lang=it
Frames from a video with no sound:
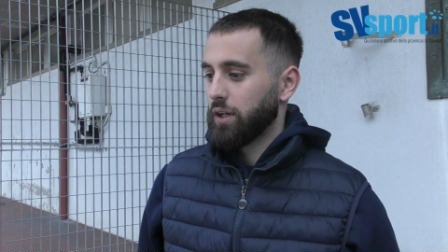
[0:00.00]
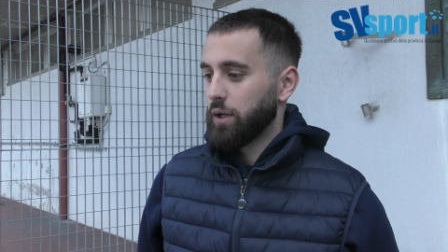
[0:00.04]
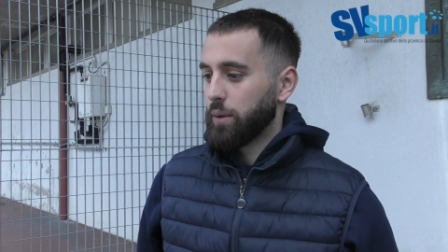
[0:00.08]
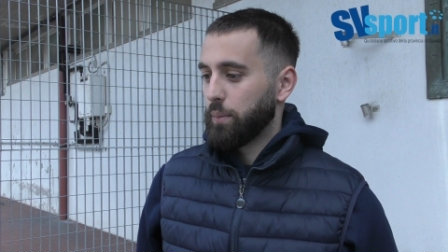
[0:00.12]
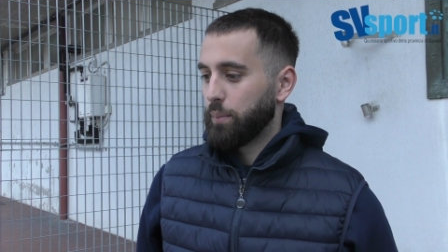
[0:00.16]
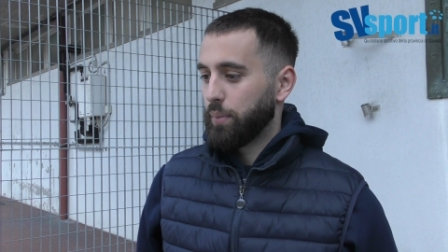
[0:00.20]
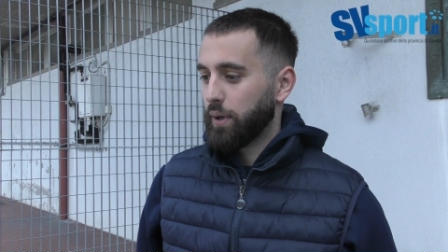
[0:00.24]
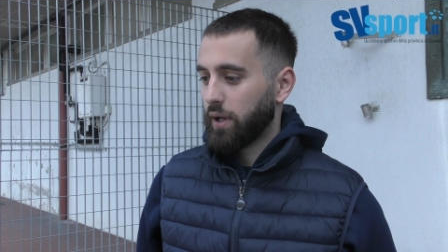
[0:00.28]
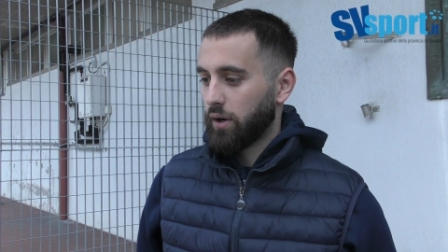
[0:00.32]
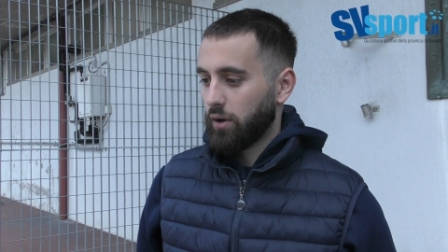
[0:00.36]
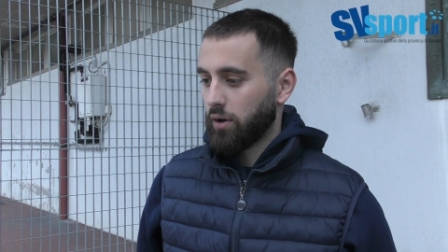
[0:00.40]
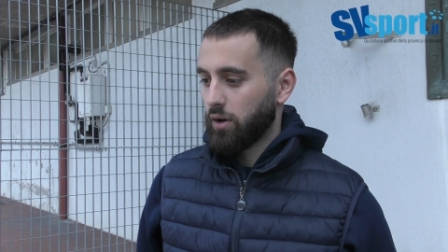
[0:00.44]

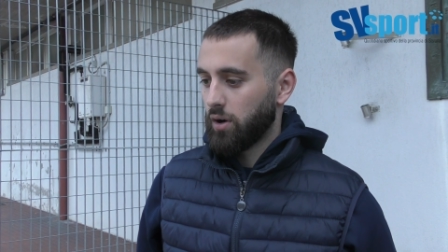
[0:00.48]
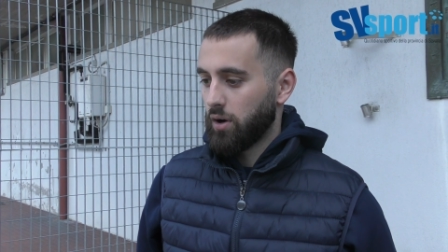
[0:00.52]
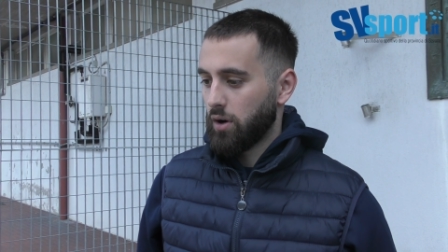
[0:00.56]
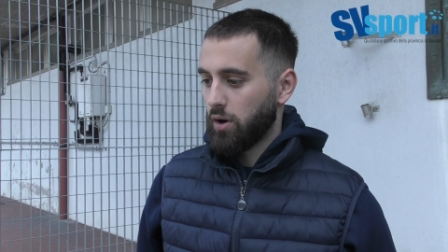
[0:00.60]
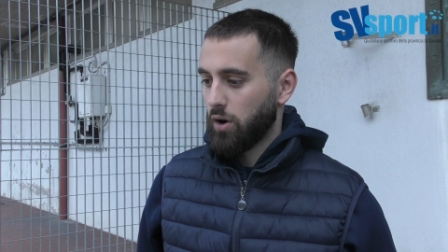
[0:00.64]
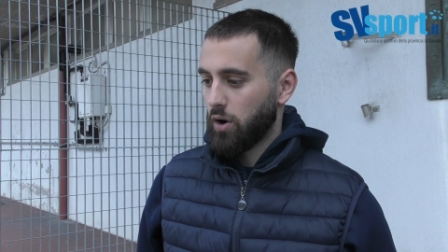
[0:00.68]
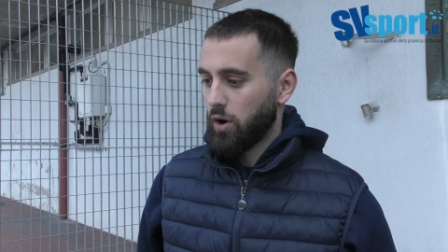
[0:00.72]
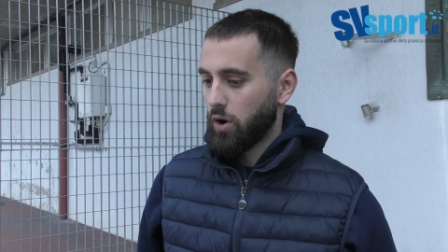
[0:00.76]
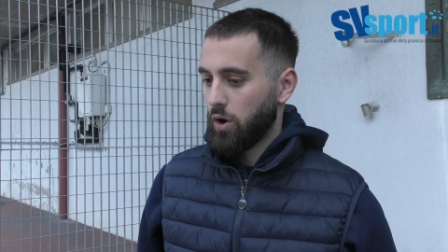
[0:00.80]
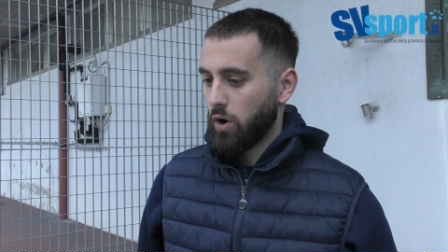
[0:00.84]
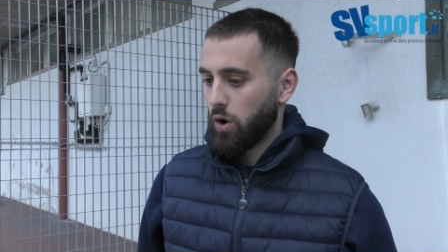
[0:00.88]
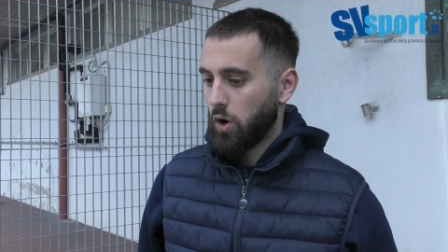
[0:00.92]

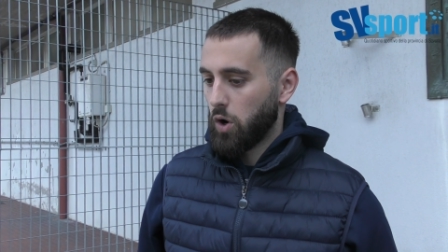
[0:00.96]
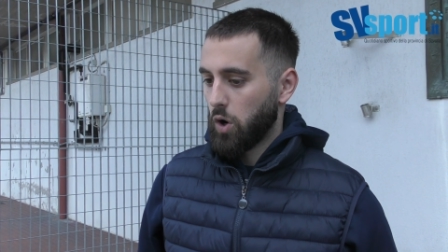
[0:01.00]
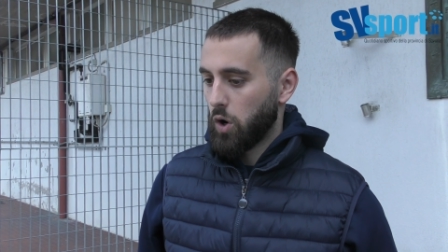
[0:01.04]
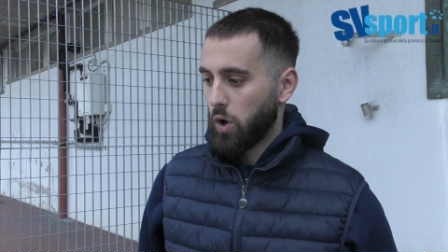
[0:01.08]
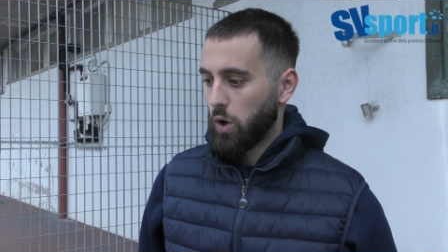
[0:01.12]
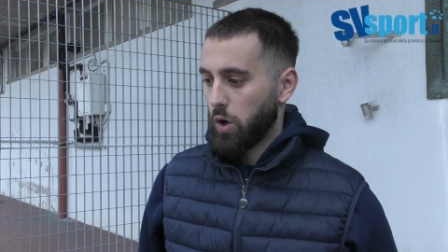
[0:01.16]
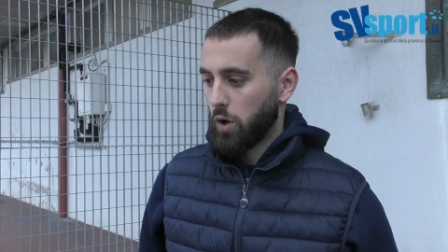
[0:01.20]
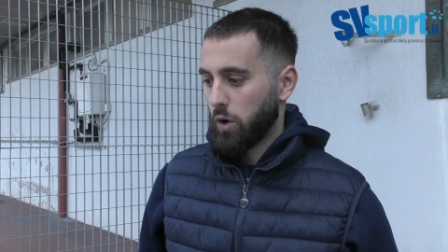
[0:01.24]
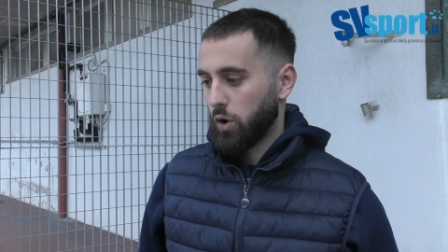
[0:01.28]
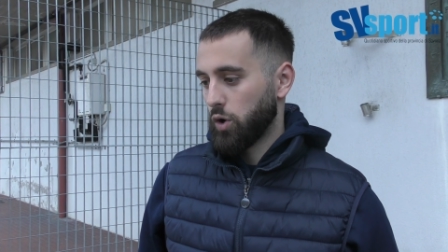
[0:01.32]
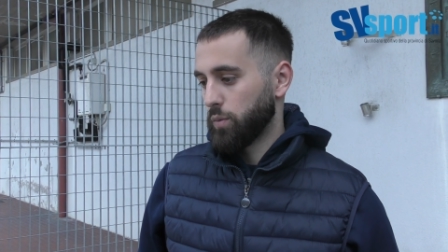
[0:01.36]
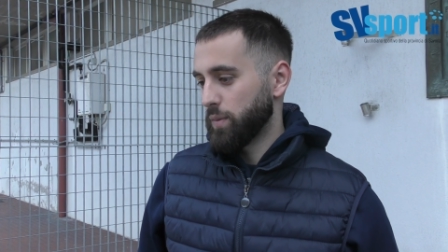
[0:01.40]

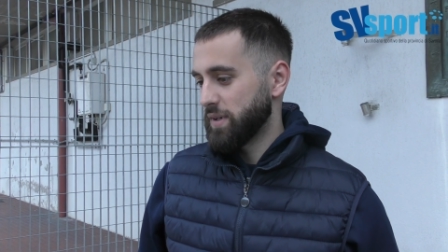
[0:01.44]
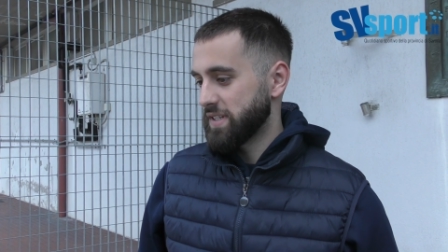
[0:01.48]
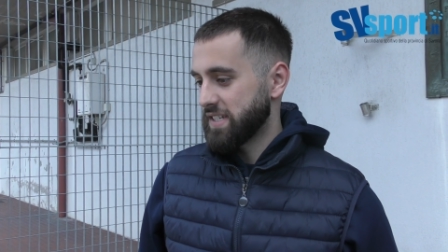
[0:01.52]
però come